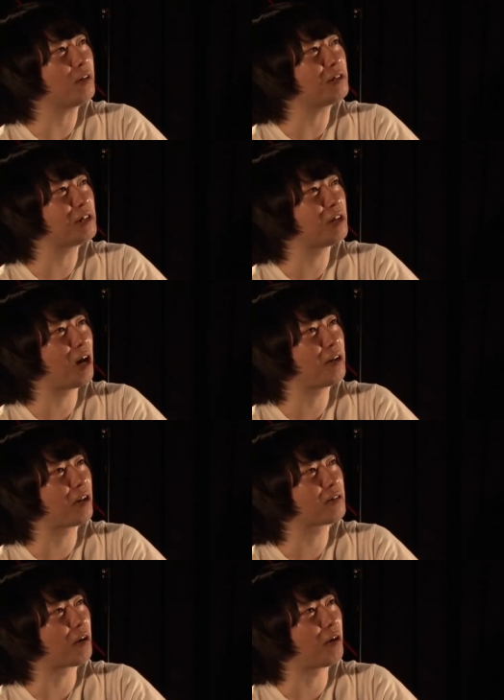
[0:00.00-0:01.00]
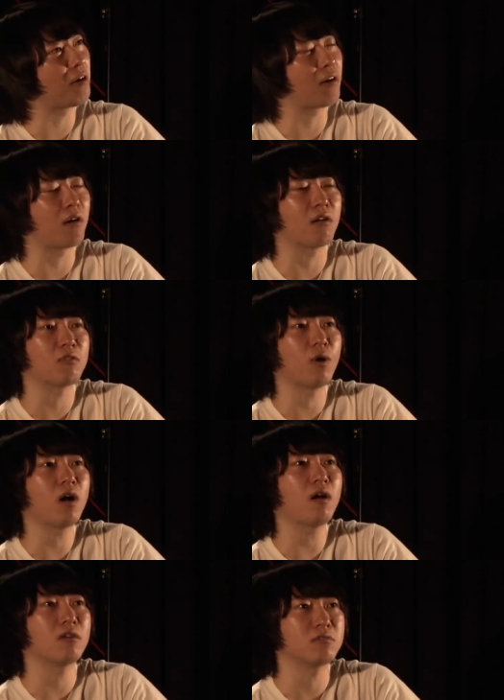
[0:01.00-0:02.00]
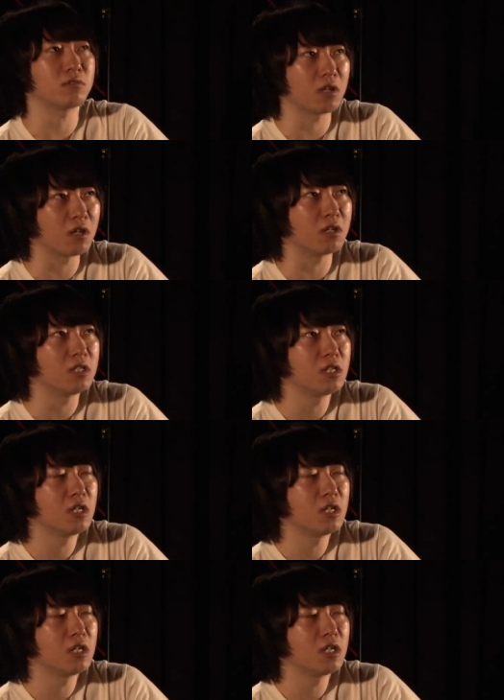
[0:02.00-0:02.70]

て知り合いになったらええんかなって分からんくて、